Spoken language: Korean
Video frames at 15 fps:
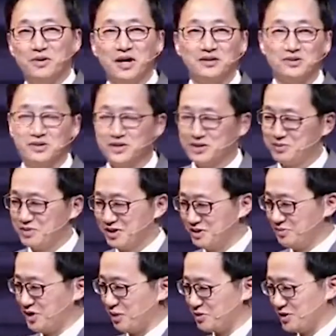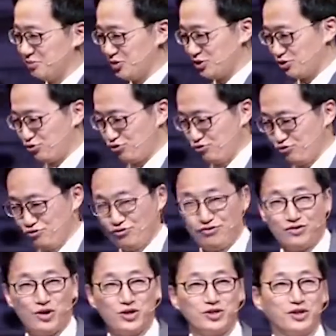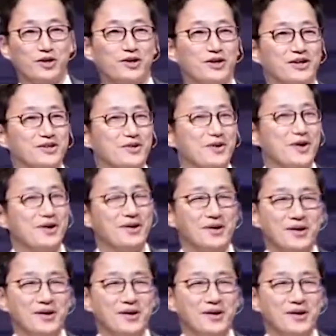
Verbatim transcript: 황선한 집사님이 갑자기 밑으로 쭉 꺼져 내려가는 거예요.